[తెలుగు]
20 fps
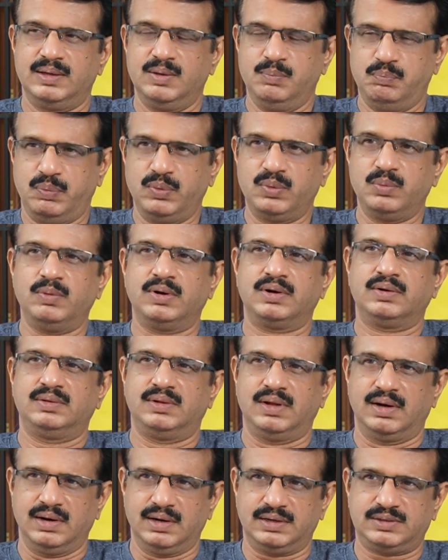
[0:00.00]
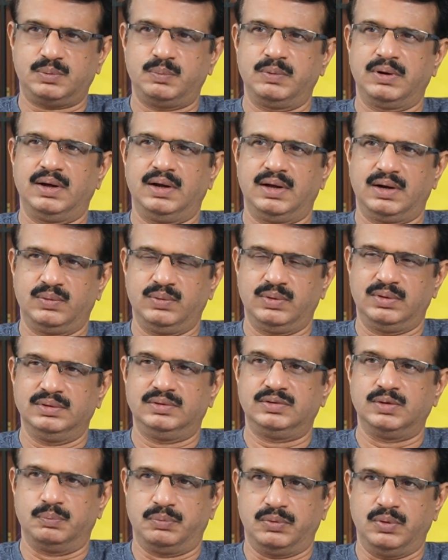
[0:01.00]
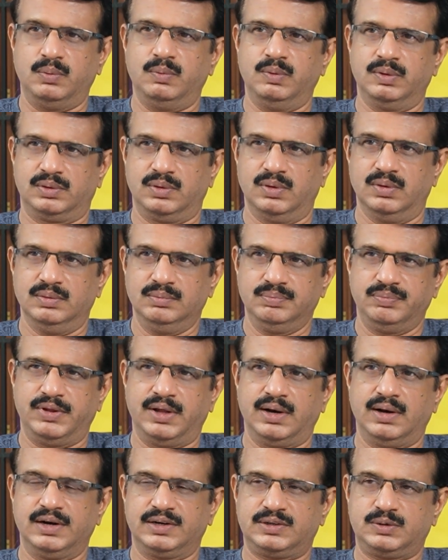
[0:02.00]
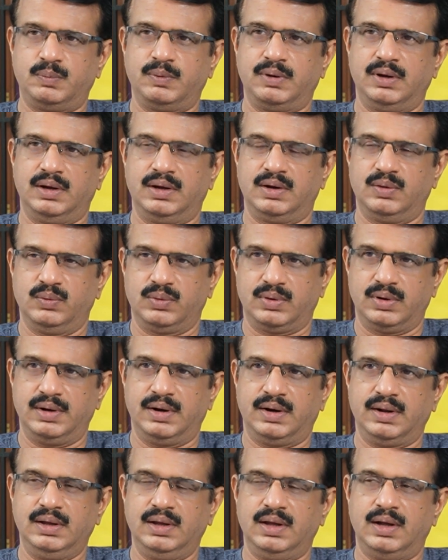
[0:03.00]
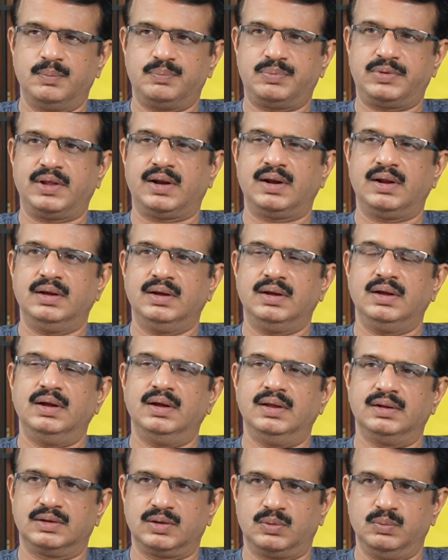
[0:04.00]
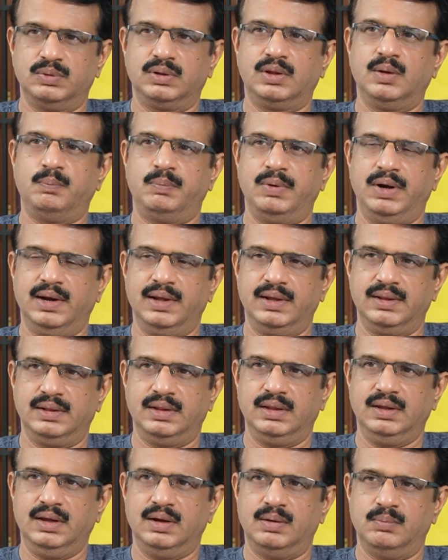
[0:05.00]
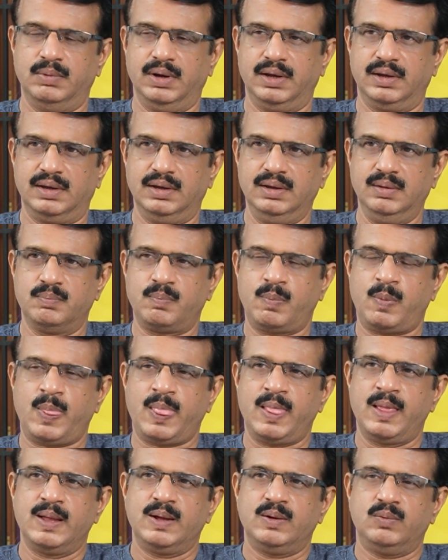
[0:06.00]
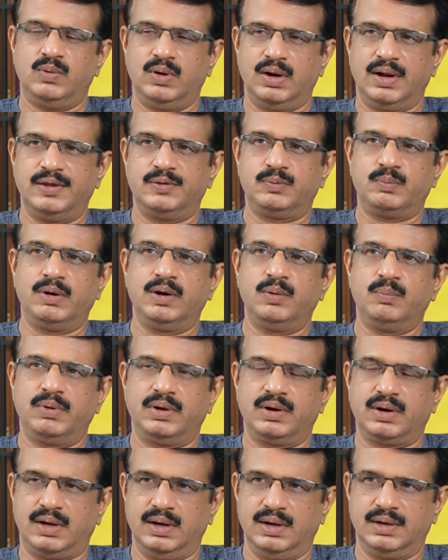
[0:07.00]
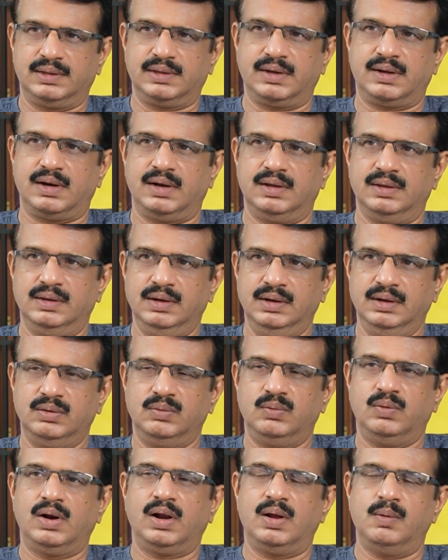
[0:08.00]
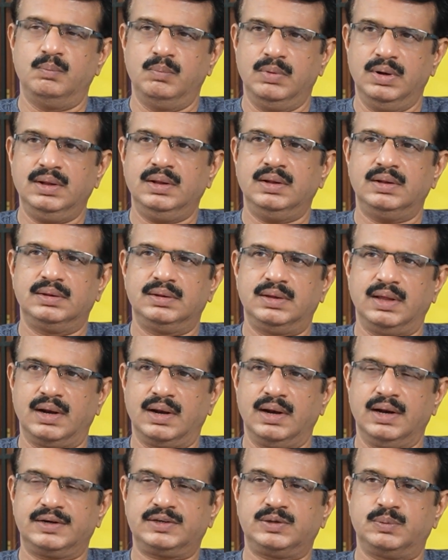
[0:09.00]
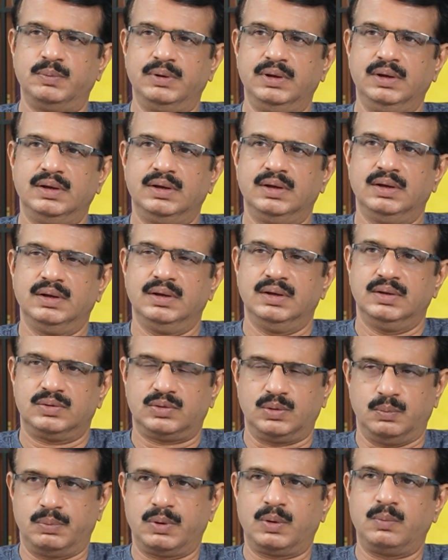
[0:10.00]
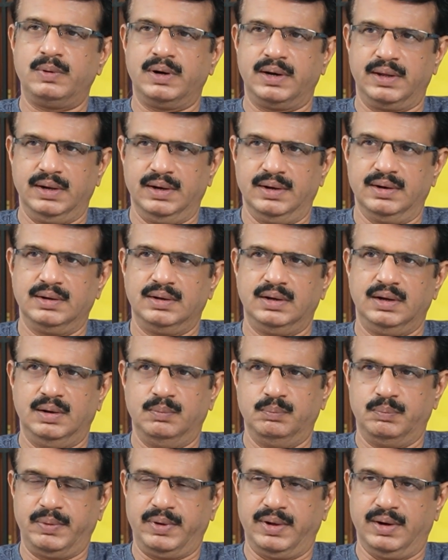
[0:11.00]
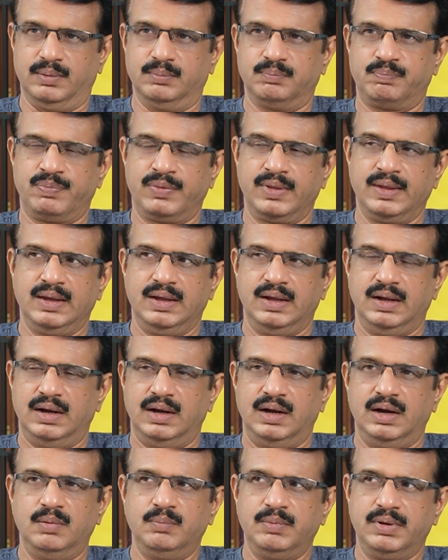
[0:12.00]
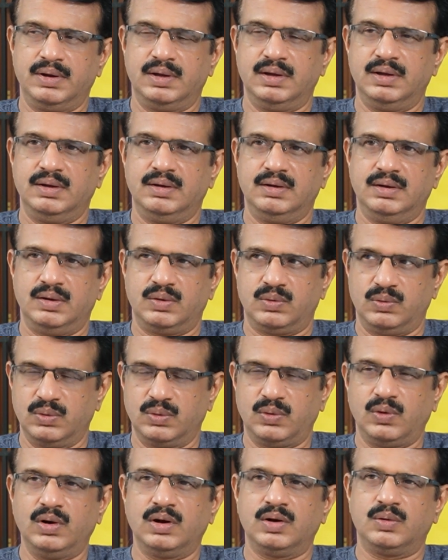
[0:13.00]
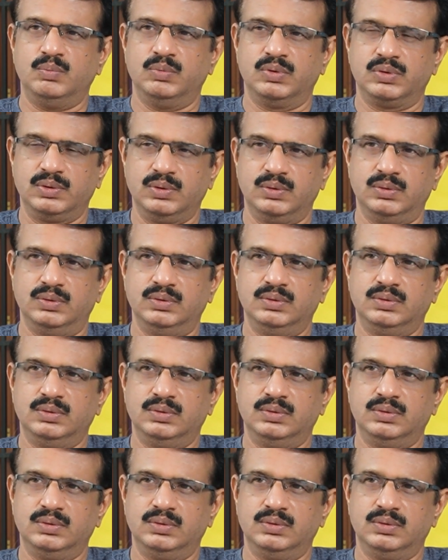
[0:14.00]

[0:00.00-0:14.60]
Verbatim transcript: ఇప్పుడు మనం ధనలక్ష్మి గారి గురించి చెప్పుకోబోతున్నాం ధనలక్ష్మి గారు ఎవరంటే అప్సర అంతకుముందే పెళ్ళయింది ఆ అమ్మాయికి వాళ్ళ హస్బెండ్ పేరు కార్తిక్ రాజా వాళ్ళ అమ్మ ధనలక్ష్మి సుబ్రహ్మణ్యన్ ఆమె పేరు ఆమె రెండు రోజులకు ముందు